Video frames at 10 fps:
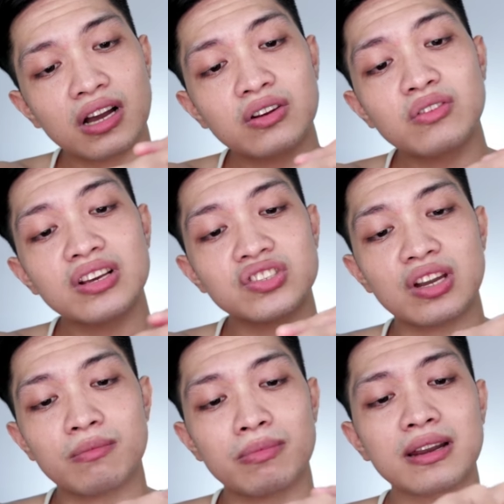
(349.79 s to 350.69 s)
ano lang
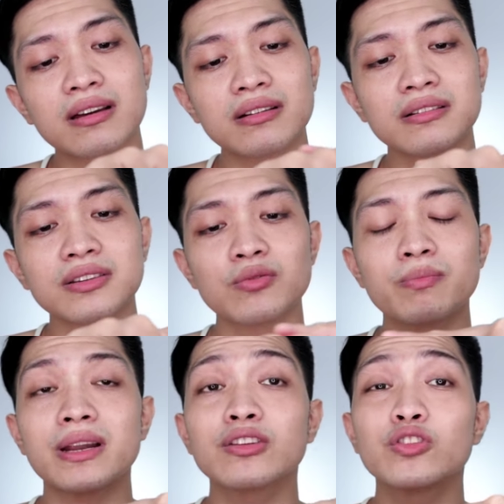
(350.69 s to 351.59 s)
siya, parang yung
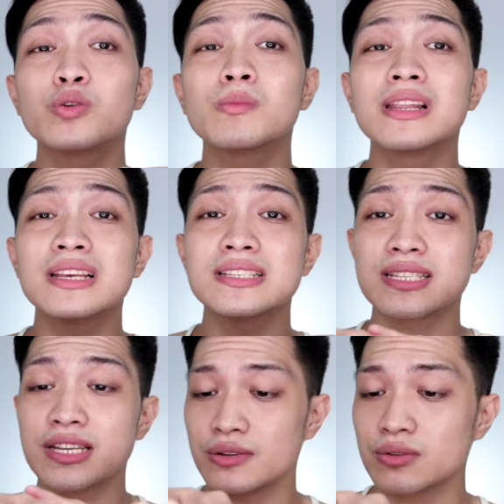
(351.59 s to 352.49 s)
parang normal na
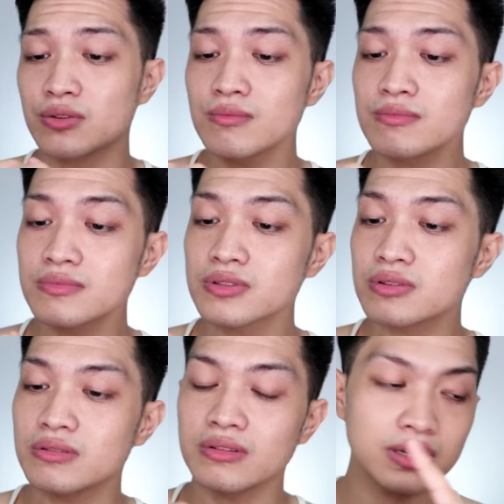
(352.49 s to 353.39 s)
serum.
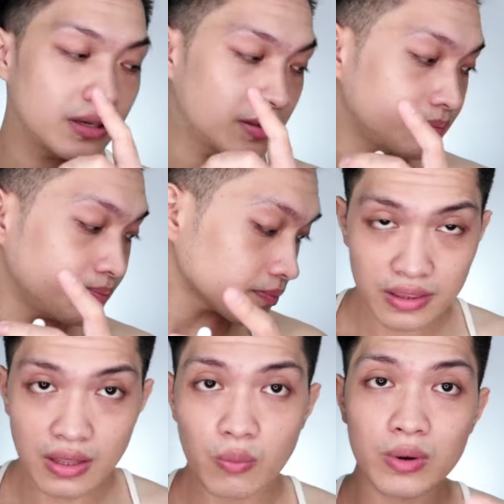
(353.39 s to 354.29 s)
So, ayan,
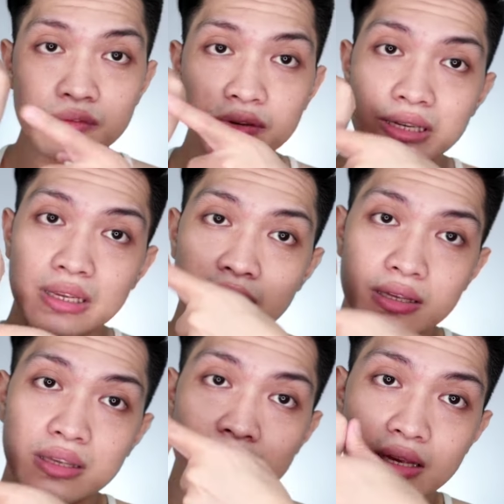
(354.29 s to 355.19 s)
that one
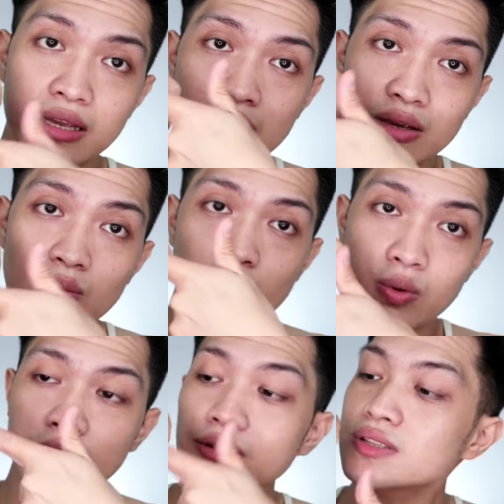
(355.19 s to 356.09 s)
really
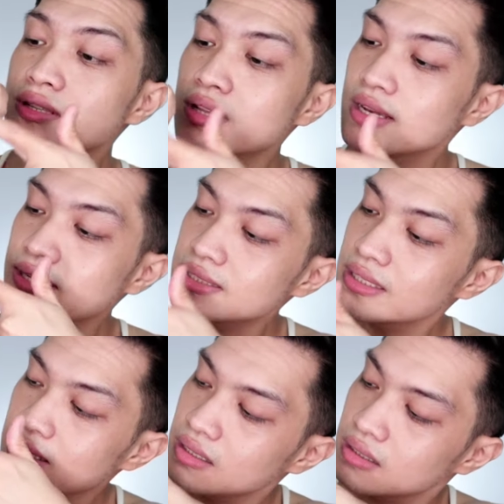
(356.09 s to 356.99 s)
works
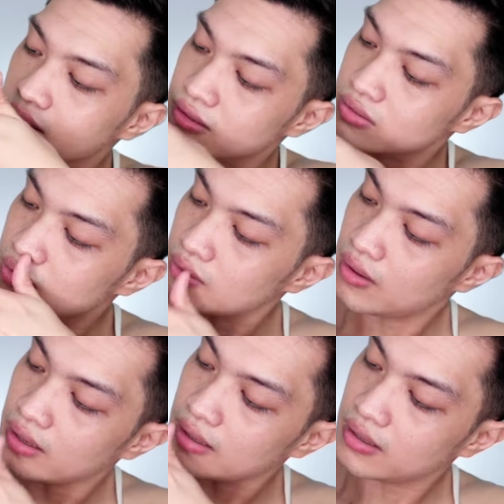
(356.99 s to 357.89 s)
nicely.
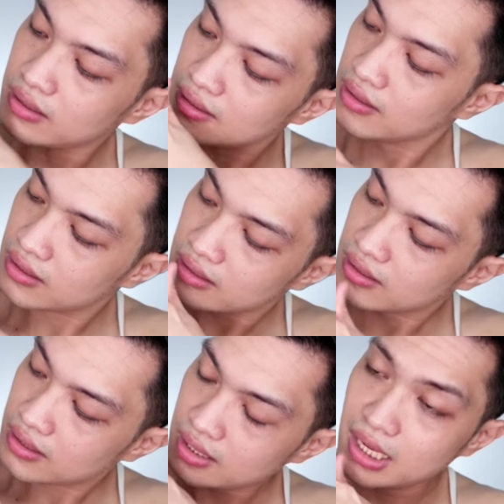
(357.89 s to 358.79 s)
So, ayan.
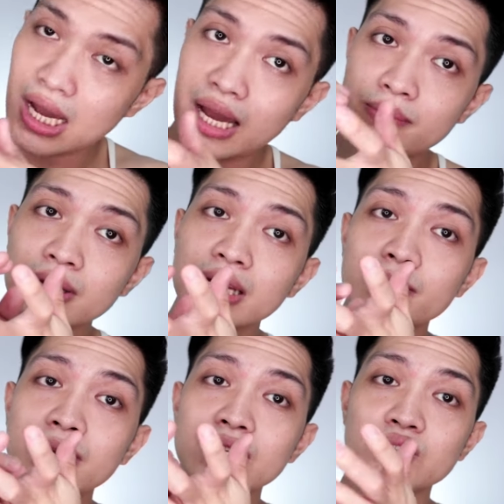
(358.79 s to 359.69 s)
I'm
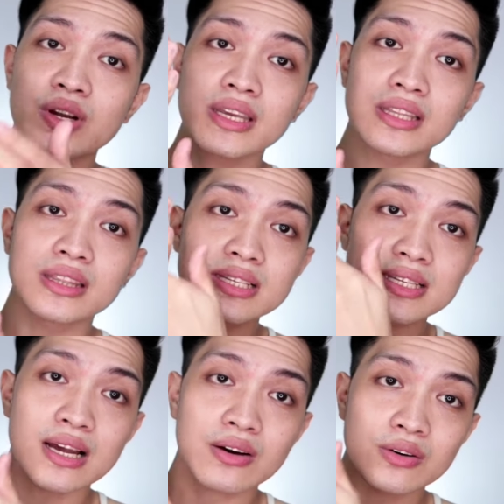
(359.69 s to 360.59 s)
gonna be trying
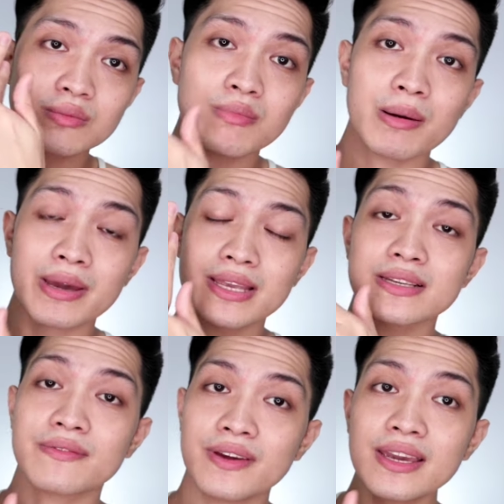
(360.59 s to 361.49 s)
this out mamaya
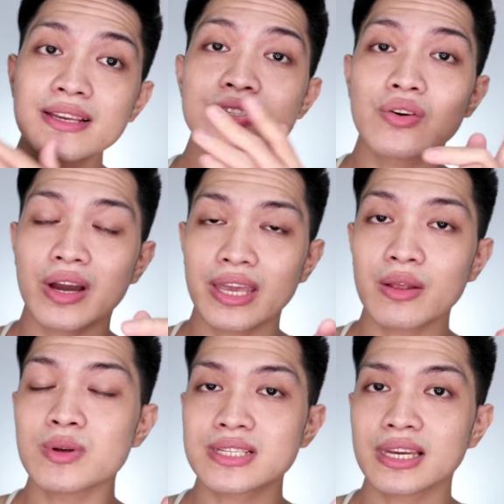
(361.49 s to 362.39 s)
sa face. So,
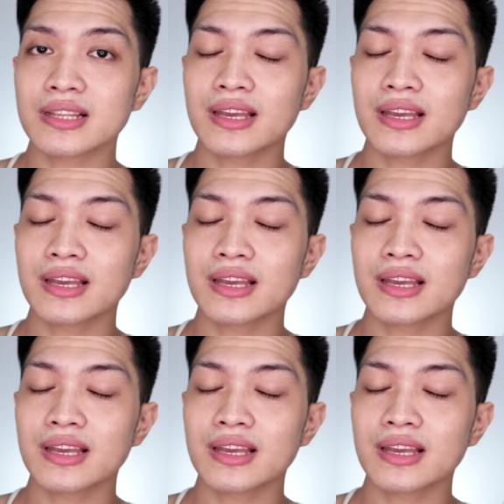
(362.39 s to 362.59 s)
ayan, once again